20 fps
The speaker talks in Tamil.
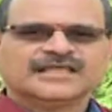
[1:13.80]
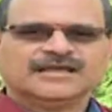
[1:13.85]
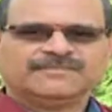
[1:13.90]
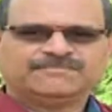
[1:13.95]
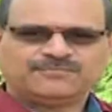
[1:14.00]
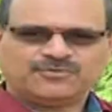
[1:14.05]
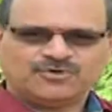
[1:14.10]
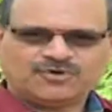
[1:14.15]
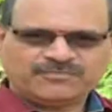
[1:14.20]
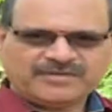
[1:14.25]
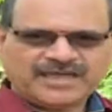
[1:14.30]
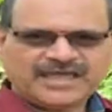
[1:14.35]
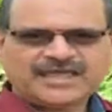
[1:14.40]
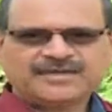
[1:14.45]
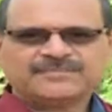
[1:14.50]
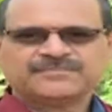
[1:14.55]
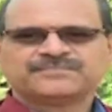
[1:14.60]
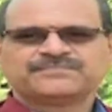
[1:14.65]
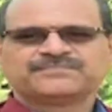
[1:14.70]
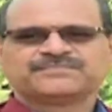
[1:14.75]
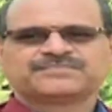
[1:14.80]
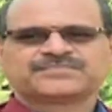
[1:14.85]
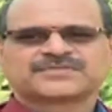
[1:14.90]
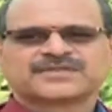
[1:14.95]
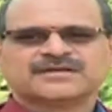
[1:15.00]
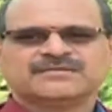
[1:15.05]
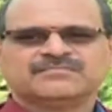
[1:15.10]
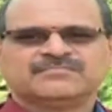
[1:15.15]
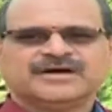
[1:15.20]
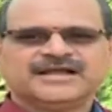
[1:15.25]
எப்போவுமே
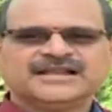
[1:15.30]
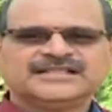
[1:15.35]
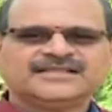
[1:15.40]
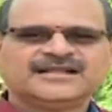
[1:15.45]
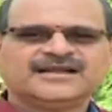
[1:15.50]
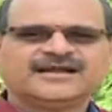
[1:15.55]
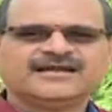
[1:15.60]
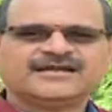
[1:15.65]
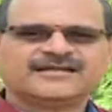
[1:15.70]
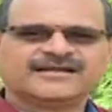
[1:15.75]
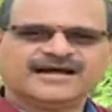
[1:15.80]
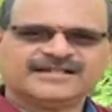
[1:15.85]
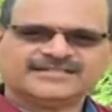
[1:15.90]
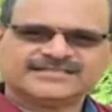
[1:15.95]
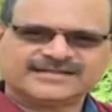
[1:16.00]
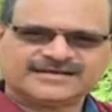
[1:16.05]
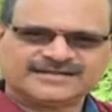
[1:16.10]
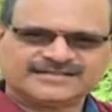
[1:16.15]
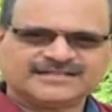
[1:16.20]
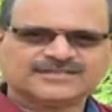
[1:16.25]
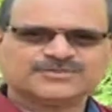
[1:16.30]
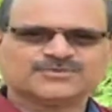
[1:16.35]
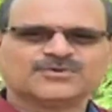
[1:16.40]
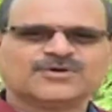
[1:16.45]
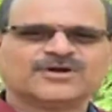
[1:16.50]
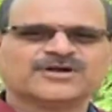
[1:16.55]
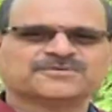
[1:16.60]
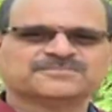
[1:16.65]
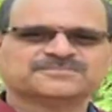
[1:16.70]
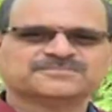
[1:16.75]
மனிதர்கள் ராத்திரியில் தான்
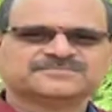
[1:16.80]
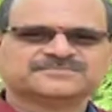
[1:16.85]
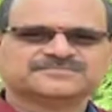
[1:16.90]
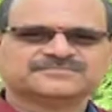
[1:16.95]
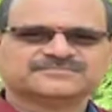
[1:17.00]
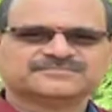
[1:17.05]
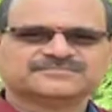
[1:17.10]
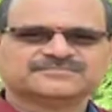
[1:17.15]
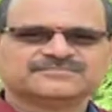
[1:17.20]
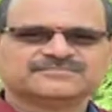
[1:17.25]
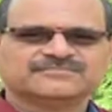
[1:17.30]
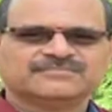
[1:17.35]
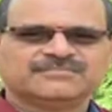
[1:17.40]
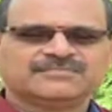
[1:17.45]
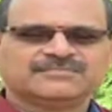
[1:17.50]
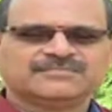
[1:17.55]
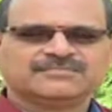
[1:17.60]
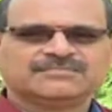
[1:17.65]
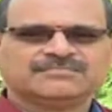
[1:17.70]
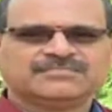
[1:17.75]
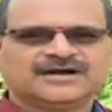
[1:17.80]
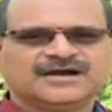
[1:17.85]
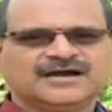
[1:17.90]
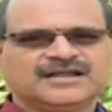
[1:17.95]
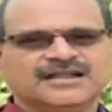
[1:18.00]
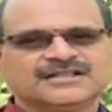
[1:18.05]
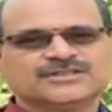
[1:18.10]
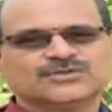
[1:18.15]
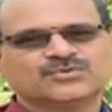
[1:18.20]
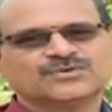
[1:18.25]
தூங்கணும்
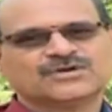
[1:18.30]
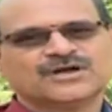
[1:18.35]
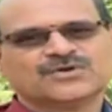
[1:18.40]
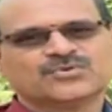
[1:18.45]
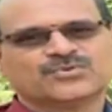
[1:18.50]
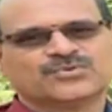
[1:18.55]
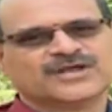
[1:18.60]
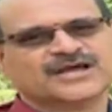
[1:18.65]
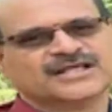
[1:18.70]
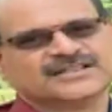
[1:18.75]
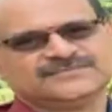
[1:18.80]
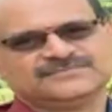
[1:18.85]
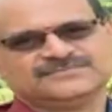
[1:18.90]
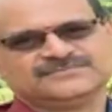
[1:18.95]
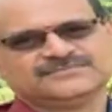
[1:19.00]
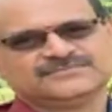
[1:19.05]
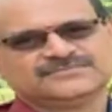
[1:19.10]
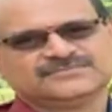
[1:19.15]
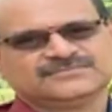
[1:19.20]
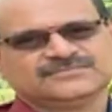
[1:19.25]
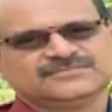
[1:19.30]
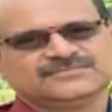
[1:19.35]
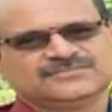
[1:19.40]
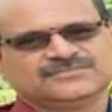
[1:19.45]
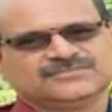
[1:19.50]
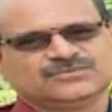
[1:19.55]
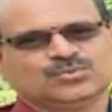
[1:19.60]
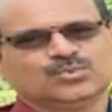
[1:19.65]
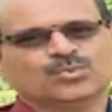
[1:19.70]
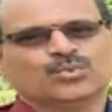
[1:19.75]
பகலில் தூங்கக்கூடாது
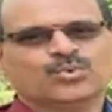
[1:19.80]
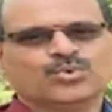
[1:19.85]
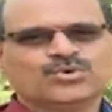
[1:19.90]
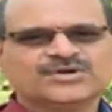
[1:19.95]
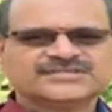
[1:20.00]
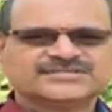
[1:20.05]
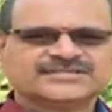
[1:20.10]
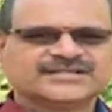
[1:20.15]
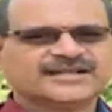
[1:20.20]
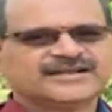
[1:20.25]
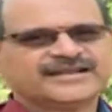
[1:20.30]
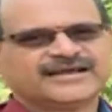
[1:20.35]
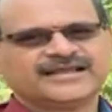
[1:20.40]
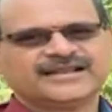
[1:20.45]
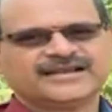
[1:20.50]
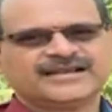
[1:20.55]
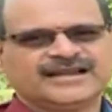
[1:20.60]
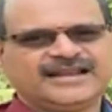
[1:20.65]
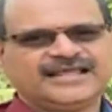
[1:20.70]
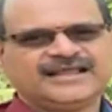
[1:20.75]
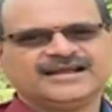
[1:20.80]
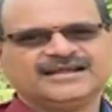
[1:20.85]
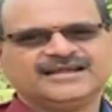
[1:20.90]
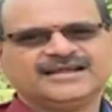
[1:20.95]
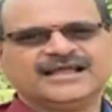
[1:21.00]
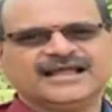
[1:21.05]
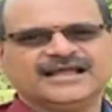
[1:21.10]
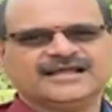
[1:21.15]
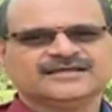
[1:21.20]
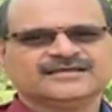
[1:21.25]
ஒரு சில ந
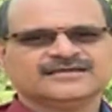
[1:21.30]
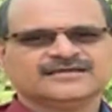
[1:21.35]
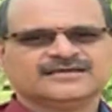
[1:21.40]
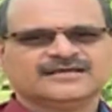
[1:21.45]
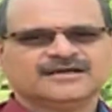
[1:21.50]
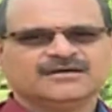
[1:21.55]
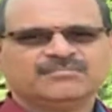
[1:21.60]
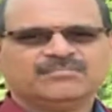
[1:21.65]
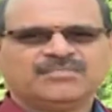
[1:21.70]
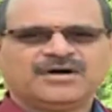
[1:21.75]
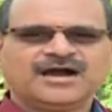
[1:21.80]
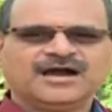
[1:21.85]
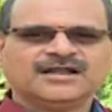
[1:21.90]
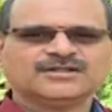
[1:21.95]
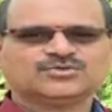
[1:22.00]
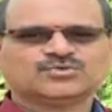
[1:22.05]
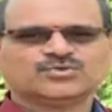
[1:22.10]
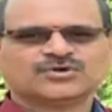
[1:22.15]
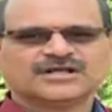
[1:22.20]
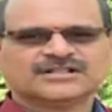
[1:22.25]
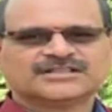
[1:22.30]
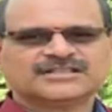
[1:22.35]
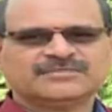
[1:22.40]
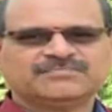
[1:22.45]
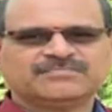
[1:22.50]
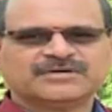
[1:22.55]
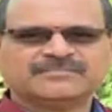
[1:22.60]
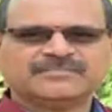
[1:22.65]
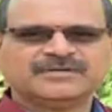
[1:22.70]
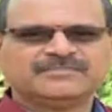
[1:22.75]
நிலைகளில் பகல் தூக்கத்தை
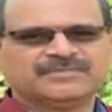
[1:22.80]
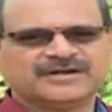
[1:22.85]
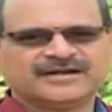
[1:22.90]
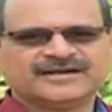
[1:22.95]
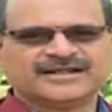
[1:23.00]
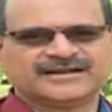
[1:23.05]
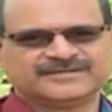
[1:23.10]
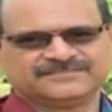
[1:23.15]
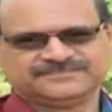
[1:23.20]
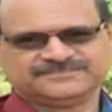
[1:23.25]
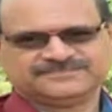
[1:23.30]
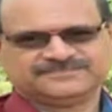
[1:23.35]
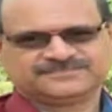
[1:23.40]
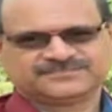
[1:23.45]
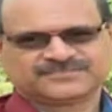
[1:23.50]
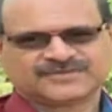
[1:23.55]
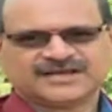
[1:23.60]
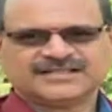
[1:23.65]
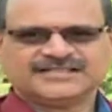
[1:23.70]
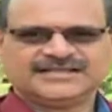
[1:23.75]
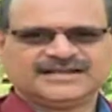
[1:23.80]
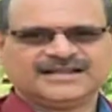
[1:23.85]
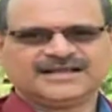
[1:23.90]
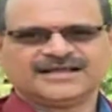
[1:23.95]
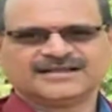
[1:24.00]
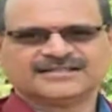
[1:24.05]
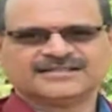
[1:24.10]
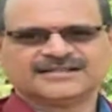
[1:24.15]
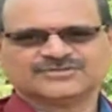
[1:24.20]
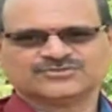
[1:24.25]
பர்மிட் பண்ணுறார் அது
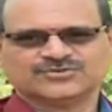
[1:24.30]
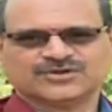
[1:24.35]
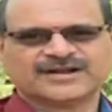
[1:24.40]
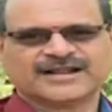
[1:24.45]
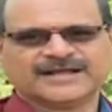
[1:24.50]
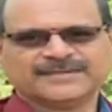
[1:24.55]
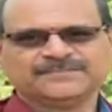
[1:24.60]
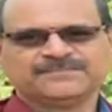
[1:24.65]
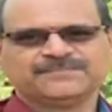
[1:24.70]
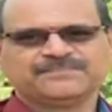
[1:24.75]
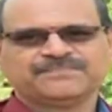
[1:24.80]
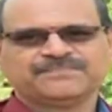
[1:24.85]
என்னங்கிறது நான் சொல்கிறேன்